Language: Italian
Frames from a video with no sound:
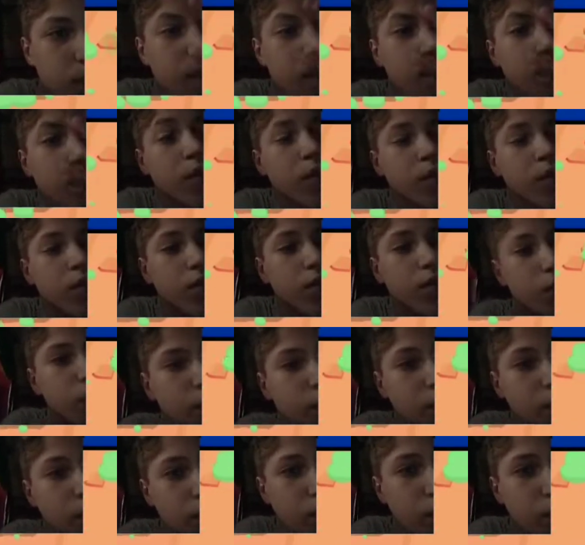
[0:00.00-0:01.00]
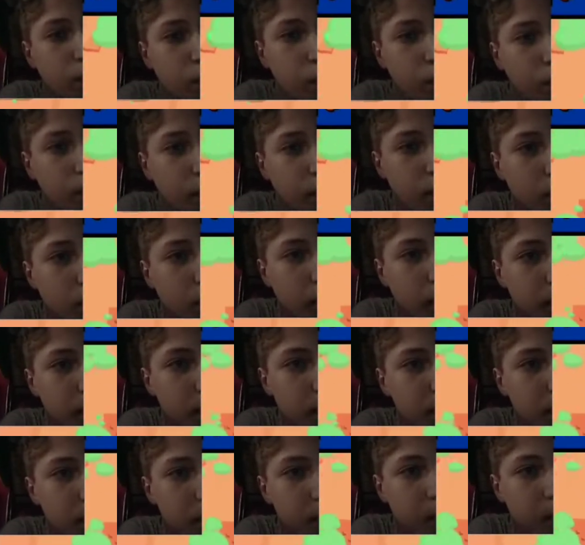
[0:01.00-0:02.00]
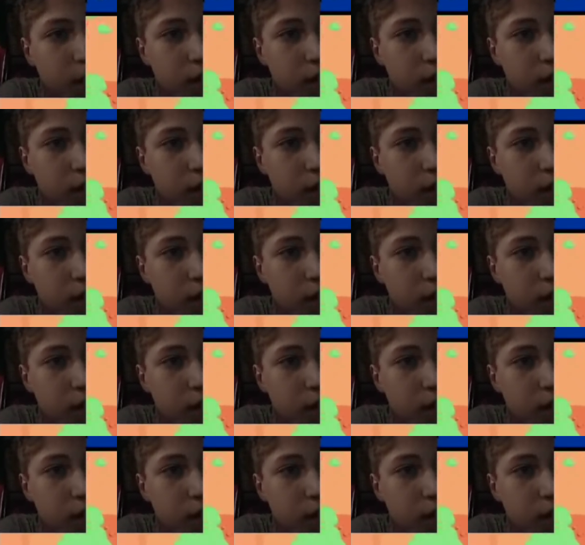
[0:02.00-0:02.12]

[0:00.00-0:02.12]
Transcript: Mm, mm, non ci voglio neanche pensare, guarda.